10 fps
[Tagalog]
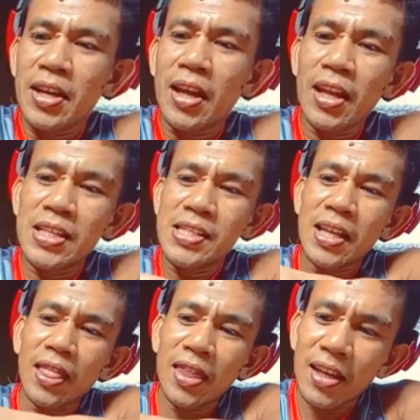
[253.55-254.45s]

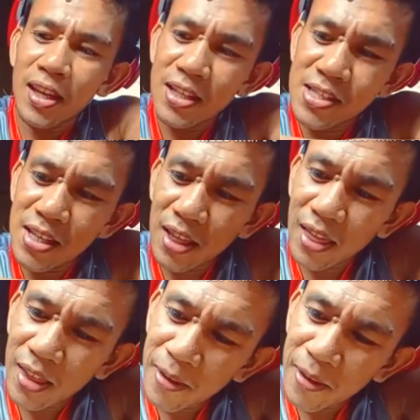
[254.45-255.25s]
Headset, headset.